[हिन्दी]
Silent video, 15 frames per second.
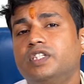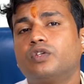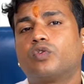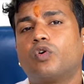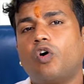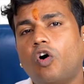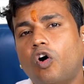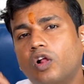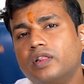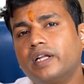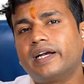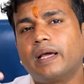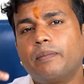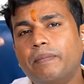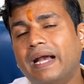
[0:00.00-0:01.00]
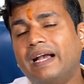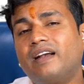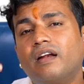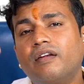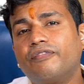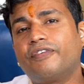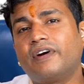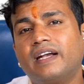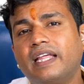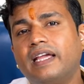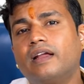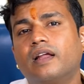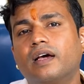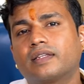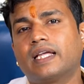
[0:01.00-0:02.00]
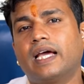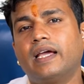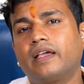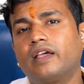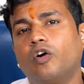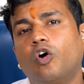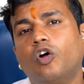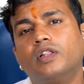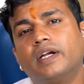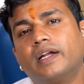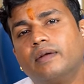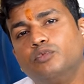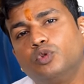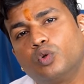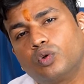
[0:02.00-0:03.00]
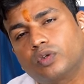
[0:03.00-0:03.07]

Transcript: जिनको ऑल द टाइम मेंटल फटीक लगता है कि ऑल द टाइम जो